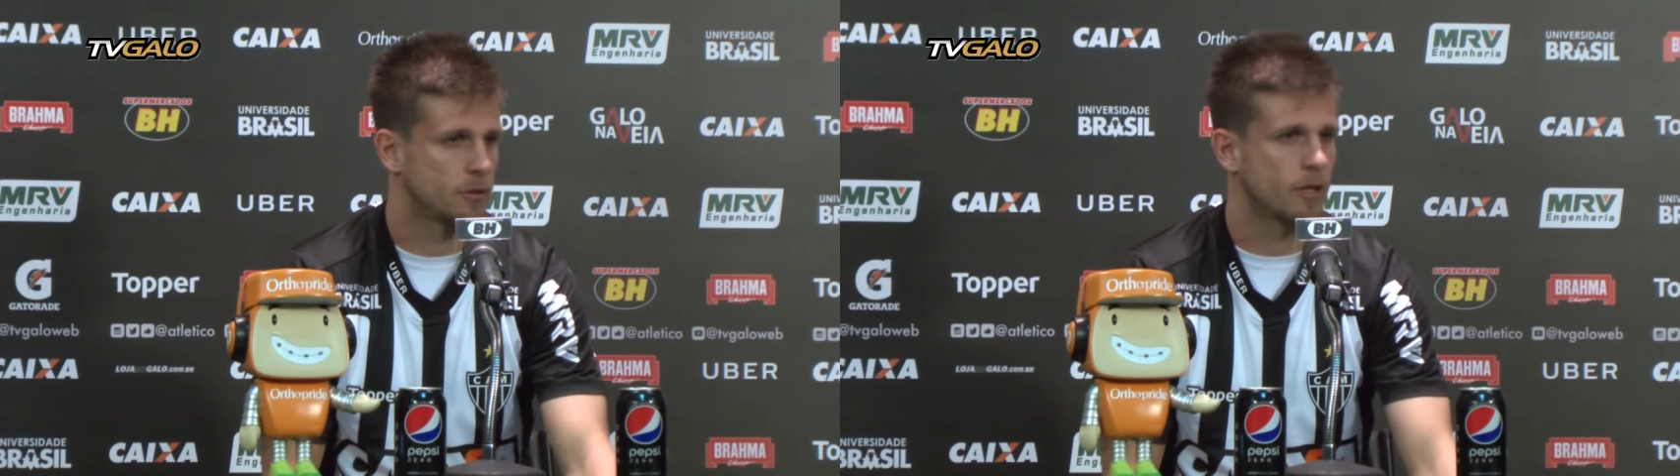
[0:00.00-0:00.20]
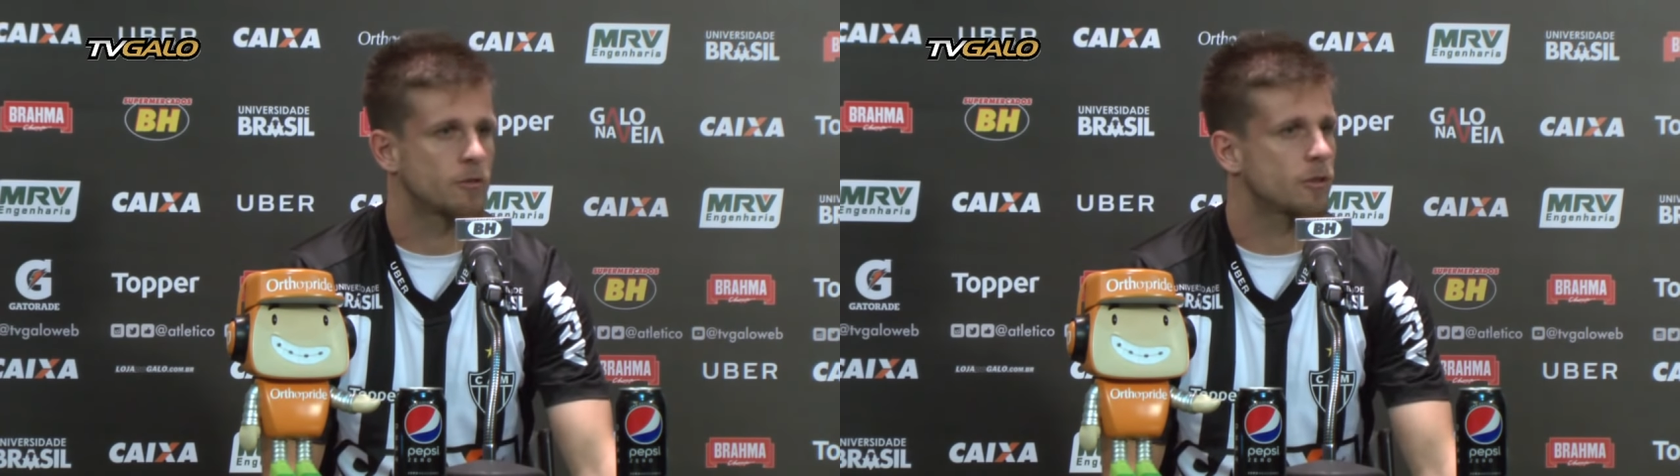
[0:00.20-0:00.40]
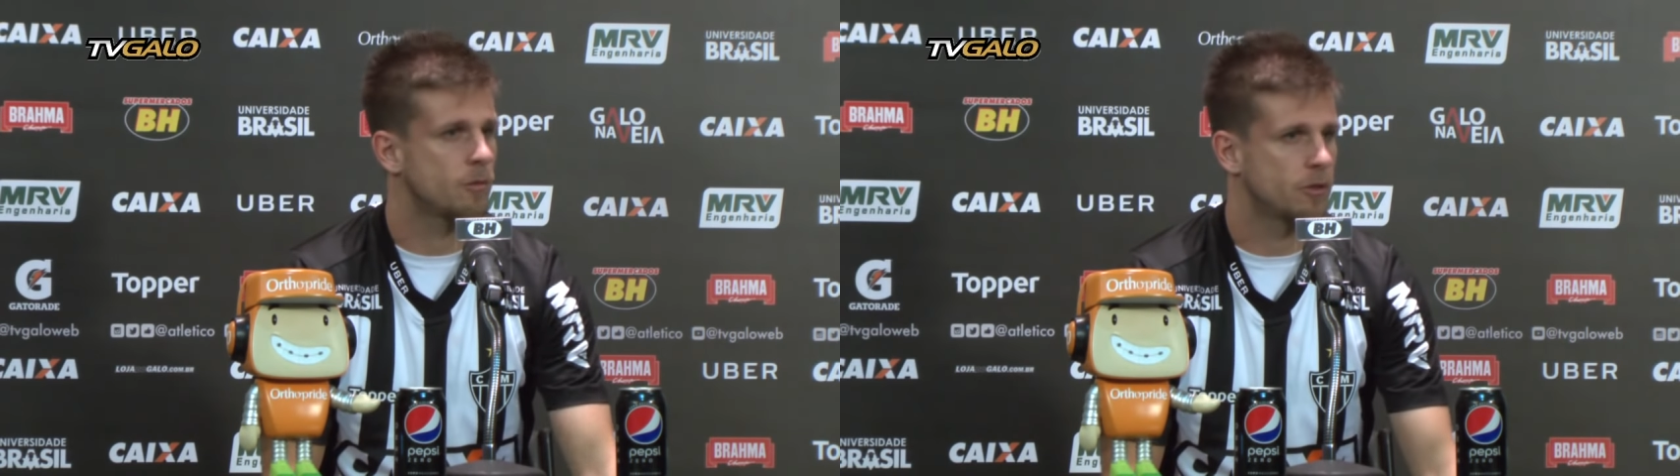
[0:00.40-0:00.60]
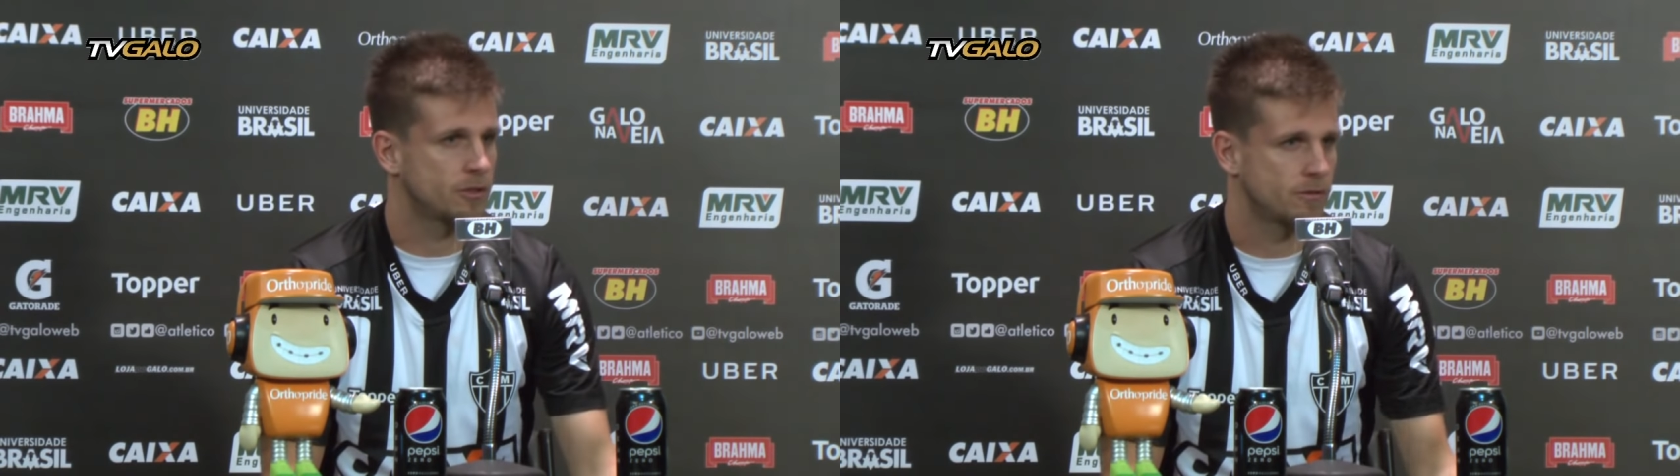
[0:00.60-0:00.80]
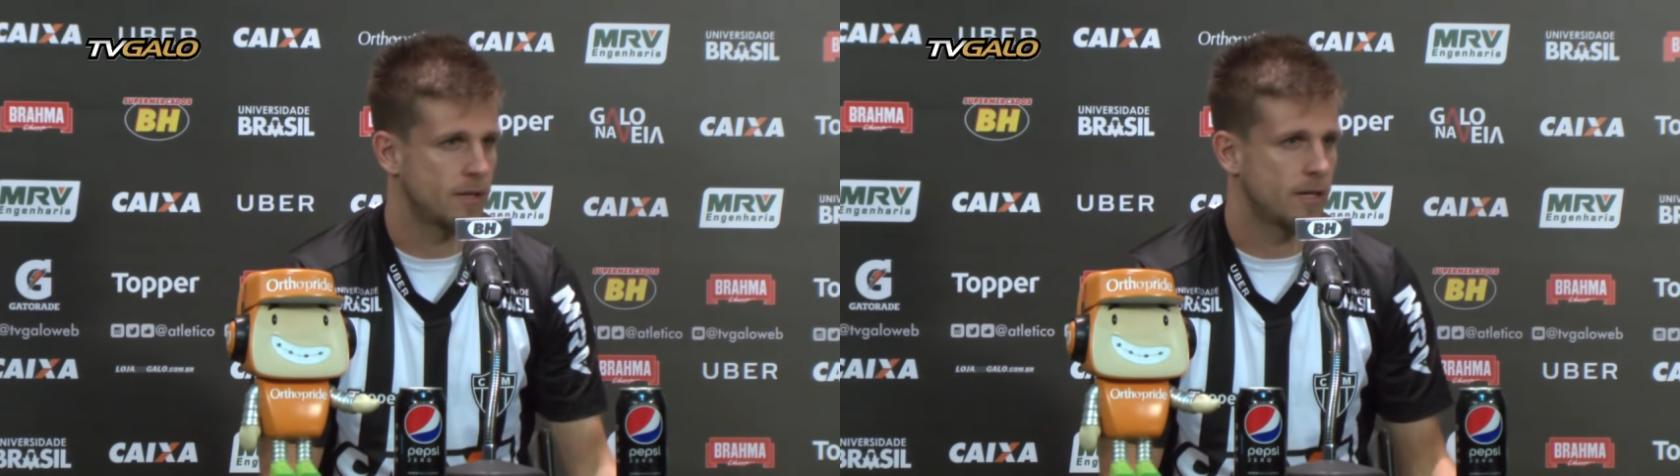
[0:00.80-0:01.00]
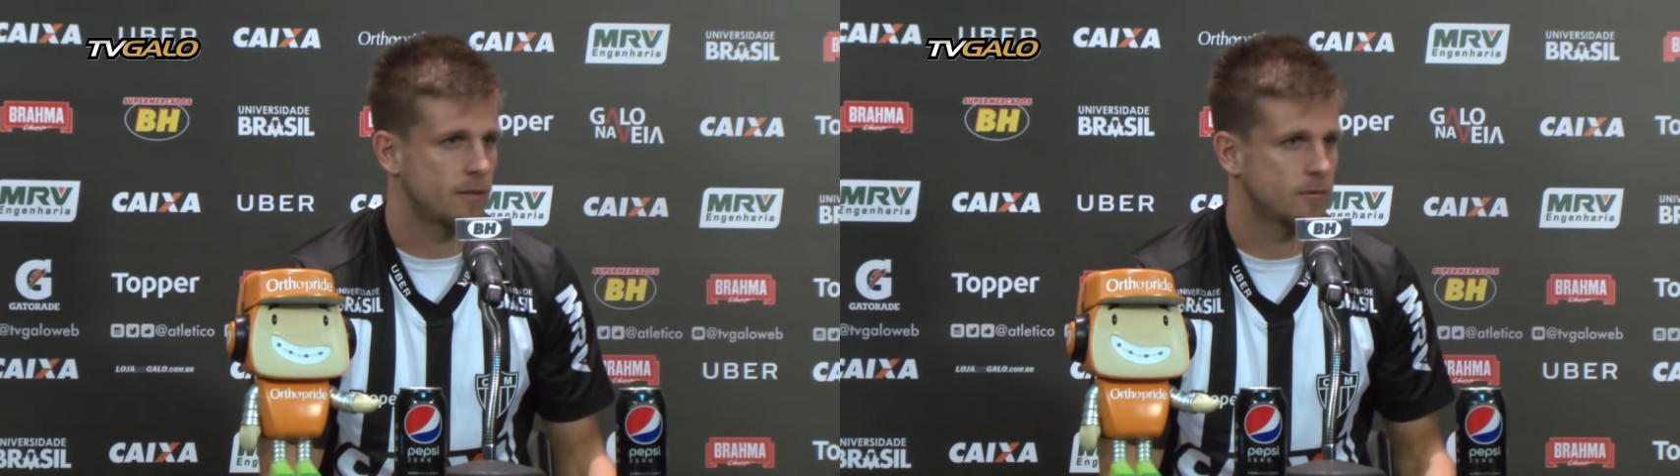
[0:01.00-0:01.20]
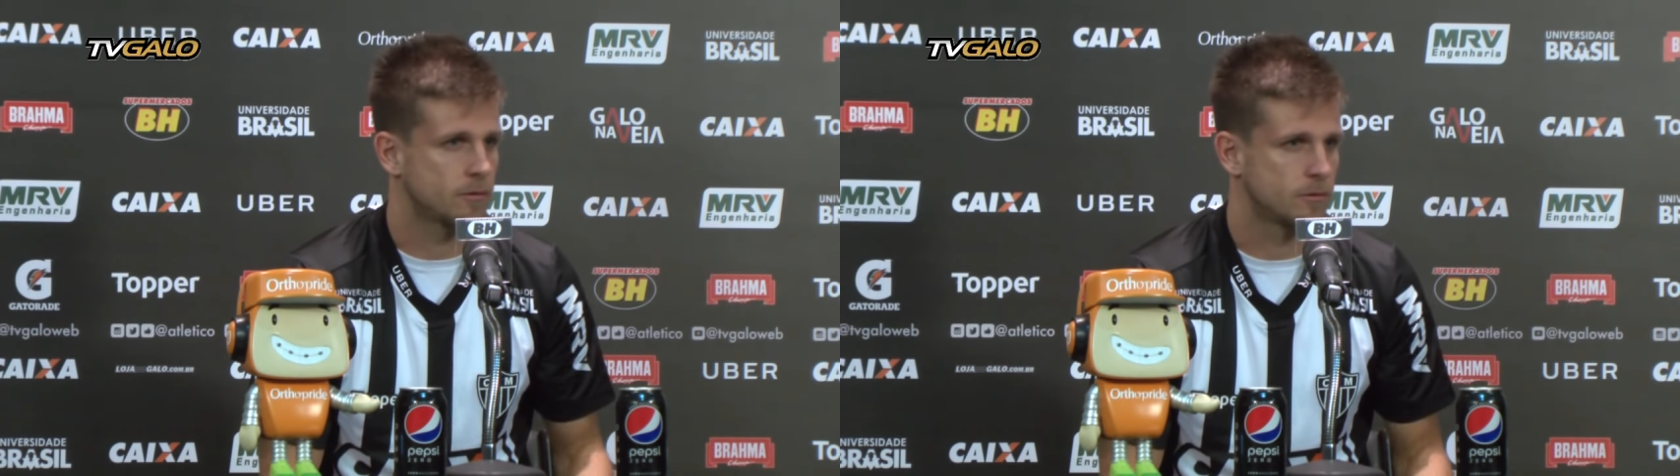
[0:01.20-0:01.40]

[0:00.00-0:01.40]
joguei com o Samuel Xavier no,